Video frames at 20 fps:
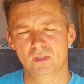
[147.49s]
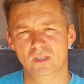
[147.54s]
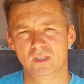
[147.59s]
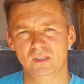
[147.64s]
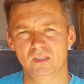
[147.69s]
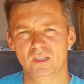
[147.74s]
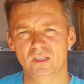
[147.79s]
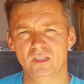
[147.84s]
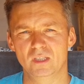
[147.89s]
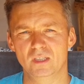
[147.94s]

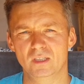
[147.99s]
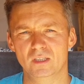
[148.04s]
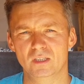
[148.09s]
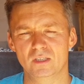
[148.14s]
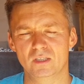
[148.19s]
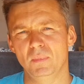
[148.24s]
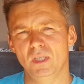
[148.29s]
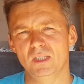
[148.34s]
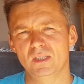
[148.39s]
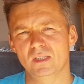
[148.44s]
Это
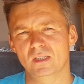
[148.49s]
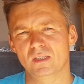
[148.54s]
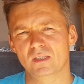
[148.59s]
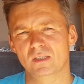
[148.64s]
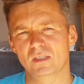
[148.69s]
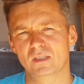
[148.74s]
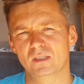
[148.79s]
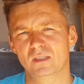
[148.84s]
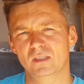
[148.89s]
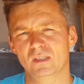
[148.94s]
делает месяц
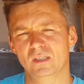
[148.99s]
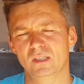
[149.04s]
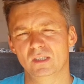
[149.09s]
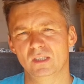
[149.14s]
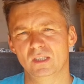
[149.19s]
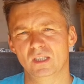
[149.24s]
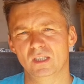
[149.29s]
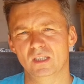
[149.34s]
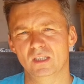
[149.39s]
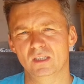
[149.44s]

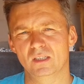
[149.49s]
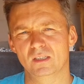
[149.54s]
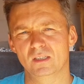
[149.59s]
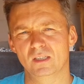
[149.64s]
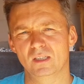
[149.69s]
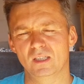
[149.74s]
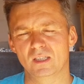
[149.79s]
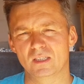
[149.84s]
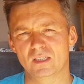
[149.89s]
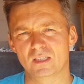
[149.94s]
до
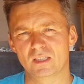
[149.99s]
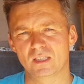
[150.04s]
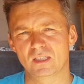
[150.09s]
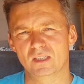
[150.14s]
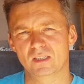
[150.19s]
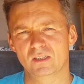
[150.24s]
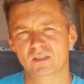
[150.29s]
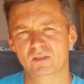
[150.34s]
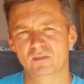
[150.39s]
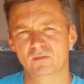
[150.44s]

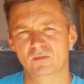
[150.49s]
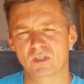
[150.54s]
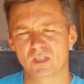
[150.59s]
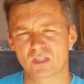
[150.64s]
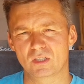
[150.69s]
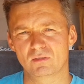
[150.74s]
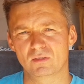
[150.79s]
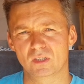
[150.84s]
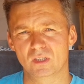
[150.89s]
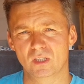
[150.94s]
конца
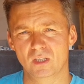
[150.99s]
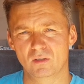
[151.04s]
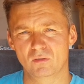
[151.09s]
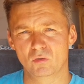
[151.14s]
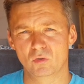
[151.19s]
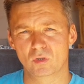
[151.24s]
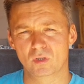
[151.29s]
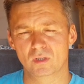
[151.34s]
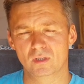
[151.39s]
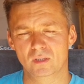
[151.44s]
вашего
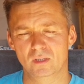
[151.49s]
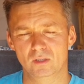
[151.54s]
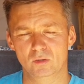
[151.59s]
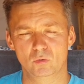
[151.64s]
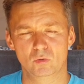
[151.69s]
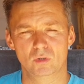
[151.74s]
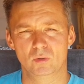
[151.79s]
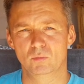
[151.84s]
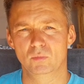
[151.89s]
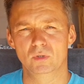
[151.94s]
договора,
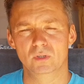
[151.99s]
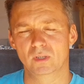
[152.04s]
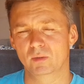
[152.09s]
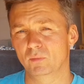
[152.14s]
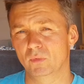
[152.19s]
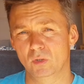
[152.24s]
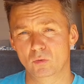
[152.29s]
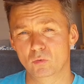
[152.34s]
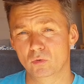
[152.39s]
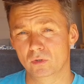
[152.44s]
который был
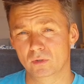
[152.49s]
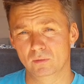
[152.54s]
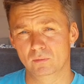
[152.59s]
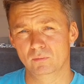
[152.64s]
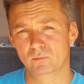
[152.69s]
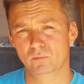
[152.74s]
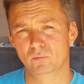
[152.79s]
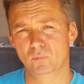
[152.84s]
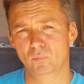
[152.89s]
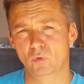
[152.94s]
там на год
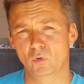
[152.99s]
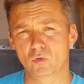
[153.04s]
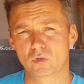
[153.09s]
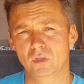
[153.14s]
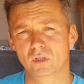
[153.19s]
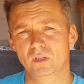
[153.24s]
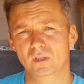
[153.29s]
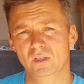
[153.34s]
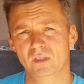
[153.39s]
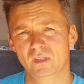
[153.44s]

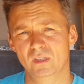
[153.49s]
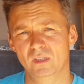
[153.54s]
прошлый.